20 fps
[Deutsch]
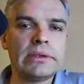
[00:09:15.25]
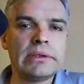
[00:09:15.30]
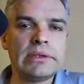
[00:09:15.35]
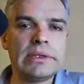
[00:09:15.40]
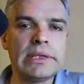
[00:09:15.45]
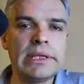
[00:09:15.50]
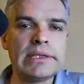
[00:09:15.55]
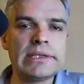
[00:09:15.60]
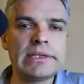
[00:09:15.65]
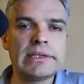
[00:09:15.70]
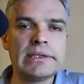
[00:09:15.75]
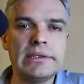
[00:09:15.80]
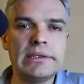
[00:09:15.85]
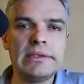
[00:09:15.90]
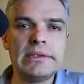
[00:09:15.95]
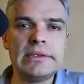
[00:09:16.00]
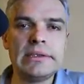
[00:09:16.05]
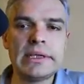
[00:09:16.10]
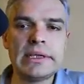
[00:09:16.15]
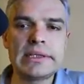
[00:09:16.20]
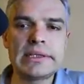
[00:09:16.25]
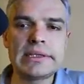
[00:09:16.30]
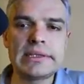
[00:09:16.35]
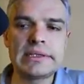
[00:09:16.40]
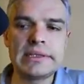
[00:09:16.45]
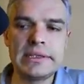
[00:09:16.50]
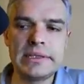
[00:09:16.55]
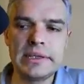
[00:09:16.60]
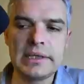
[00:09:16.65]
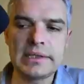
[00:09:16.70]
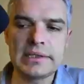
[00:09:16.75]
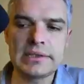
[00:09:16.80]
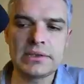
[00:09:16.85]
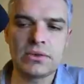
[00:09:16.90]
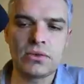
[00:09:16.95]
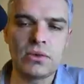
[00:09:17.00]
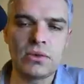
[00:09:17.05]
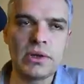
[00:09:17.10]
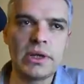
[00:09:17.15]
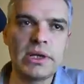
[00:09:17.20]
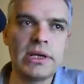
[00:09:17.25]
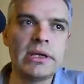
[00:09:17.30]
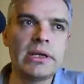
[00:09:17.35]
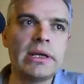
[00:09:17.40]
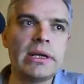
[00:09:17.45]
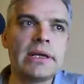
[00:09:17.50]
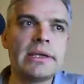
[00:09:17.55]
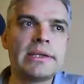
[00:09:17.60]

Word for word: dessen, dass das Rohr